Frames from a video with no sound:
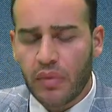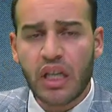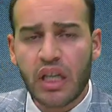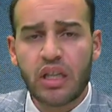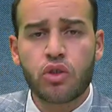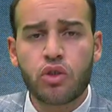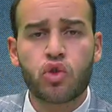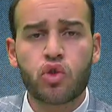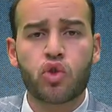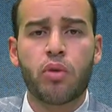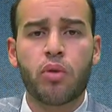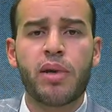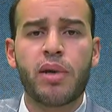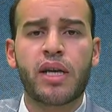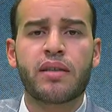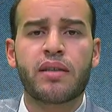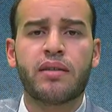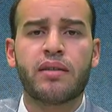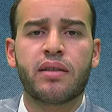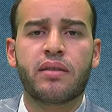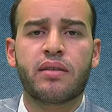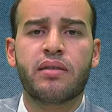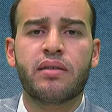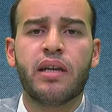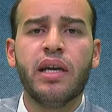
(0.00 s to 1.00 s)

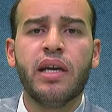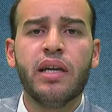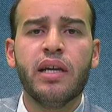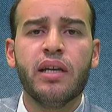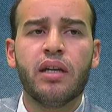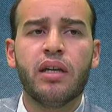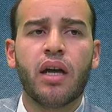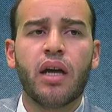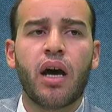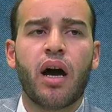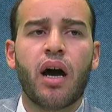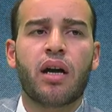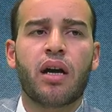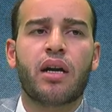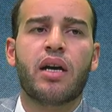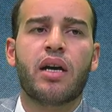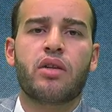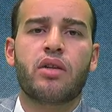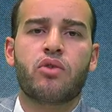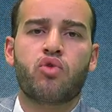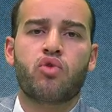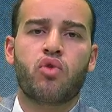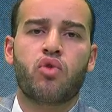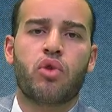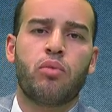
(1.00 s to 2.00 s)
cömertlikte
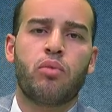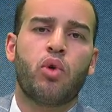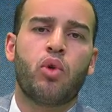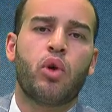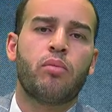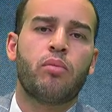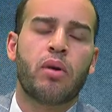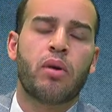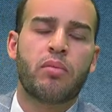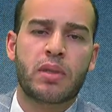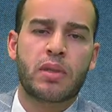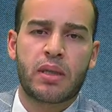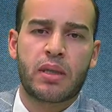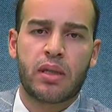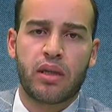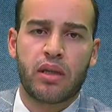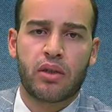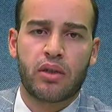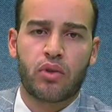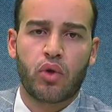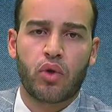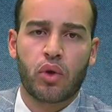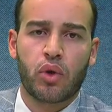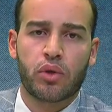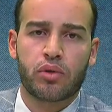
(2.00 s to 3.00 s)
akarsu gibi olmamız
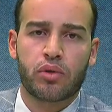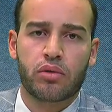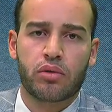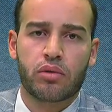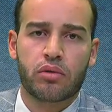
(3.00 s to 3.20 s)
gerekiyor.